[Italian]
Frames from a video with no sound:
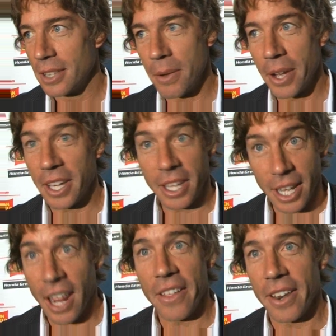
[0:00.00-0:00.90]
deve
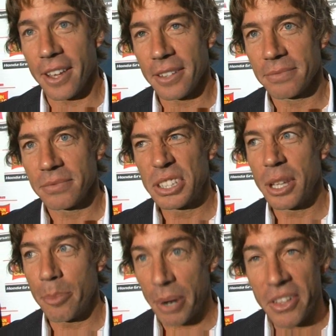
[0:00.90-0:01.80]
credere,
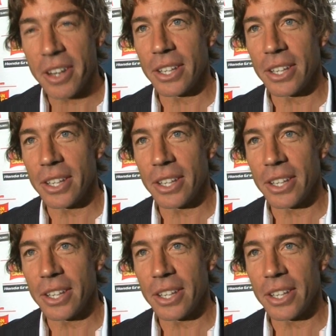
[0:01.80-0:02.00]
deve prendere